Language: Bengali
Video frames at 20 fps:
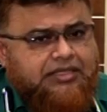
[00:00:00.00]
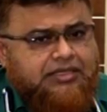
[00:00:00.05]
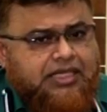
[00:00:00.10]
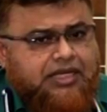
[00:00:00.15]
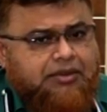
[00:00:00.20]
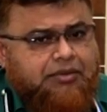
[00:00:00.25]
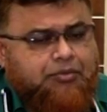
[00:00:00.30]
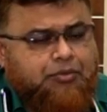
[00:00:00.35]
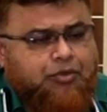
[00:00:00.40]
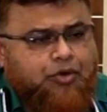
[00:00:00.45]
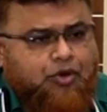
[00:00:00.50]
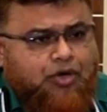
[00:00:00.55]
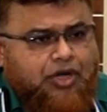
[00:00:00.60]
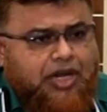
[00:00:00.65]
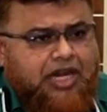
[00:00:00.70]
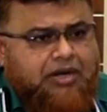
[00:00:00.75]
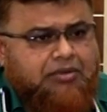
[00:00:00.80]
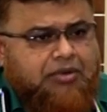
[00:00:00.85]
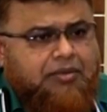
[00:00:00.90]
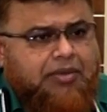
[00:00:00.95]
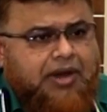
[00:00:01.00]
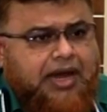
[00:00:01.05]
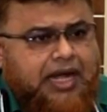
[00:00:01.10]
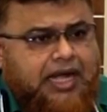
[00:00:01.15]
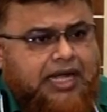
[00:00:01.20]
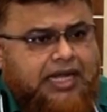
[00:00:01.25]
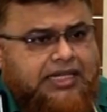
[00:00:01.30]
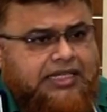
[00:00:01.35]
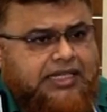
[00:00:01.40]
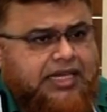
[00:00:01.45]
যা বর্ডার বা
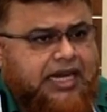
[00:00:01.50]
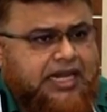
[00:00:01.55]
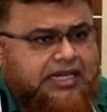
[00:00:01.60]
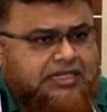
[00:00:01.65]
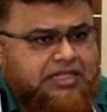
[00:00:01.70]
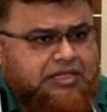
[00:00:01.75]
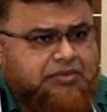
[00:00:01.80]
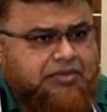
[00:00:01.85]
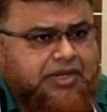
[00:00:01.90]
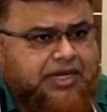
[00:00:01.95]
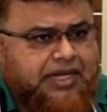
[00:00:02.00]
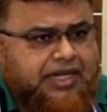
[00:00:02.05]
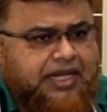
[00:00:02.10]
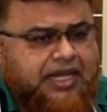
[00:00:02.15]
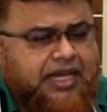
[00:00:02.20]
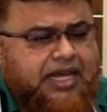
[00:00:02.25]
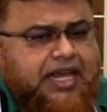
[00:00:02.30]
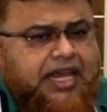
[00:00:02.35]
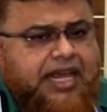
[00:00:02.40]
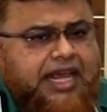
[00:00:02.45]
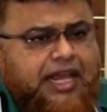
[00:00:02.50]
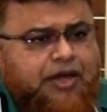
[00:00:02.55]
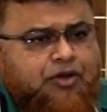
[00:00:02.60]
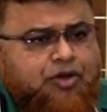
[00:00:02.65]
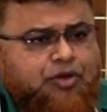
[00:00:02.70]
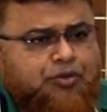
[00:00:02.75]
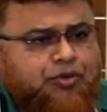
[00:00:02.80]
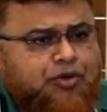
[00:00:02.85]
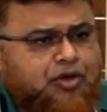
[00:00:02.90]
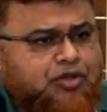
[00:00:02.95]
ভাড়াটে যারা আসতে পারে
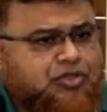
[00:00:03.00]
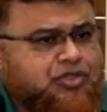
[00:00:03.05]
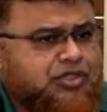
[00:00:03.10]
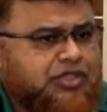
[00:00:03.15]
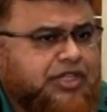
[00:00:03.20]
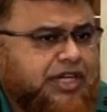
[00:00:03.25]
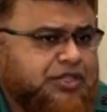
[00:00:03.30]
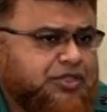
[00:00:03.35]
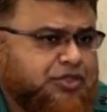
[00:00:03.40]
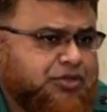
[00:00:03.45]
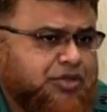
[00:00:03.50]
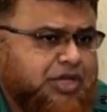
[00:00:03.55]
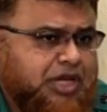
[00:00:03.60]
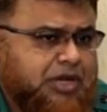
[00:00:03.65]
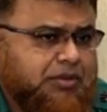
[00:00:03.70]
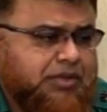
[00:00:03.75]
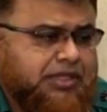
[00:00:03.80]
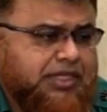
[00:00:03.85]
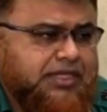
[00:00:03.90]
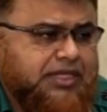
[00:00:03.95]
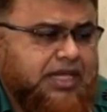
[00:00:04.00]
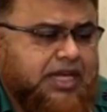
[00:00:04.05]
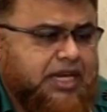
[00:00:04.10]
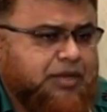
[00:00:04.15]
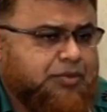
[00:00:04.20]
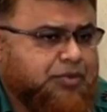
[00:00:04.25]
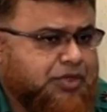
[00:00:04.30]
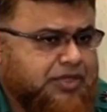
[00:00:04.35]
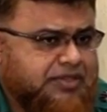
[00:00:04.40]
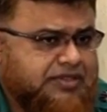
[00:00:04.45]
এগুলোর উপর নজরদারির জন্য আমাদের থানা
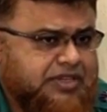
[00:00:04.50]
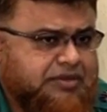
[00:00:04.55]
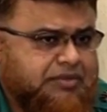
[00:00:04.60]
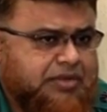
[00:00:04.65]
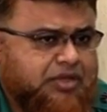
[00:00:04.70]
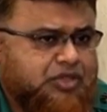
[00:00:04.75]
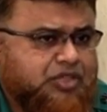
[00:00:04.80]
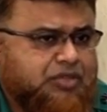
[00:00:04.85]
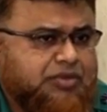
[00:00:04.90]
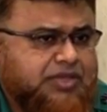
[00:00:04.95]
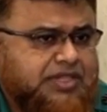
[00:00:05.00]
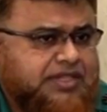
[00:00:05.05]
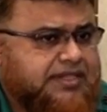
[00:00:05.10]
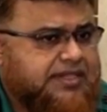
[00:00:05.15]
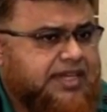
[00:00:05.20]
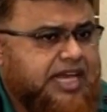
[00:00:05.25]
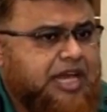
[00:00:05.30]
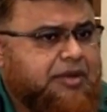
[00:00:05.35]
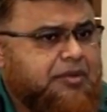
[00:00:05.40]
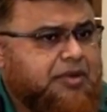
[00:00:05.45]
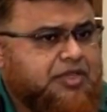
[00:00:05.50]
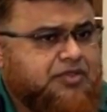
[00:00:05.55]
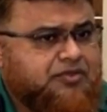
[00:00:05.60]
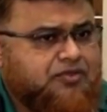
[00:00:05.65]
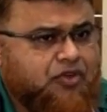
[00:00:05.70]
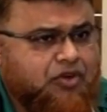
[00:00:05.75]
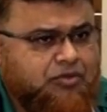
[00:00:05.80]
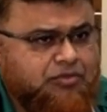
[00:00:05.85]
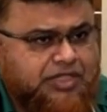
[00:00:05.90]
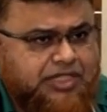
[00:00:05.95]
পুলিশের মাধ্যমে সিআইএমএস
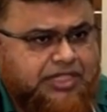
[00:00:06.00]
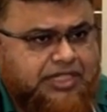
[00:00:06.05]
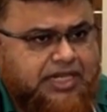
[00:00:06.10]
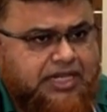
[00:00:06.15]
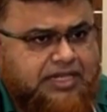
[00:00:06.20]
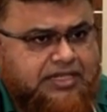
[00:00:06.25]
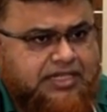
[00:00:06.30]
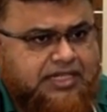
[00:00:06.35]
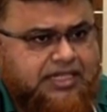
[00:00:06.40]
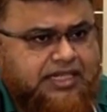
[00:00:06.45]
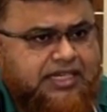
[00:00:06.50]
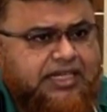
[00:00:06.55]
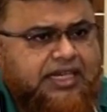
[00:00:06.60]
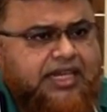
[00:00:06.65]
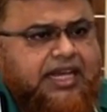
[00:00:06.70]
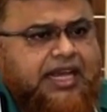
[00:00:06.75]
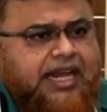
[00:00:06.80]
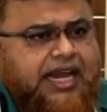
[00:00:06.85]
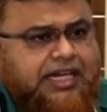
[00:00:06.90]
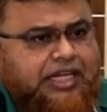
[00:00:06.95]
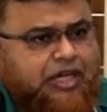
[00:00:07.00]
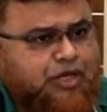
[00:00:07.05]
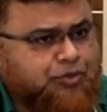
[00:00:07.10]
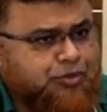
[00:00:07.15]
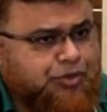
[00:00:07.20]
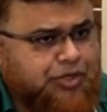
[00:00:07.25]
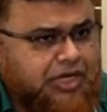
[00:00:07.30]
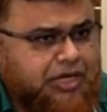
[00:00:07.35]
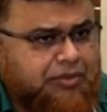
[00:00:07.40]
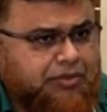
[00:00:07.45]
ফর্ম যেটা আছে এটার
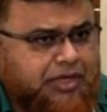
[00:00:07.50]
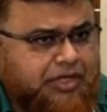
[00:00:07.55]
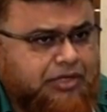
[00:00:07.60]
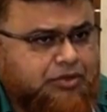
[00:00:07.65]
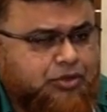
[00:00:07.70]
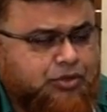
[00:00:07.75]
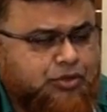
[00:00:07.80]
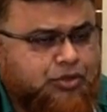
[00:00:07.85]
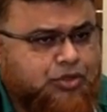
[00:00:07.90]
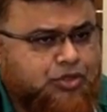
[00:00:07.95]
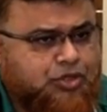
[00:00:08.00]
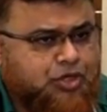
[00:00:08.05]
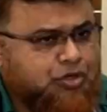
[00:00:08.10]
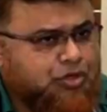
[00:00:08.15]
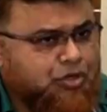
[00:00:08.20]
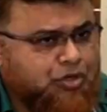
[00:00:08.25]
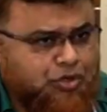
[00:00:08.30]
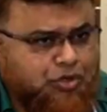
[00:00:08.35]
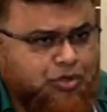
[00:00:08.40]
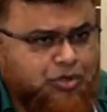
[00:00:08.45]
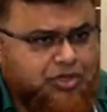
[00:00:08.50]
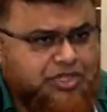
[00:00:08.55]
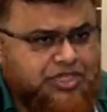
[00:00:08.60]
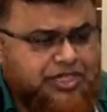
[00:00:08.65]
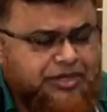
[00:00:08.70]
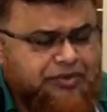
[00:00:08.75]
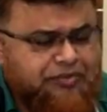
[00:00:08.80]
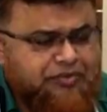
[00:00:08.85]
উপরে আমরা তথ্য সংগ্রহ করছি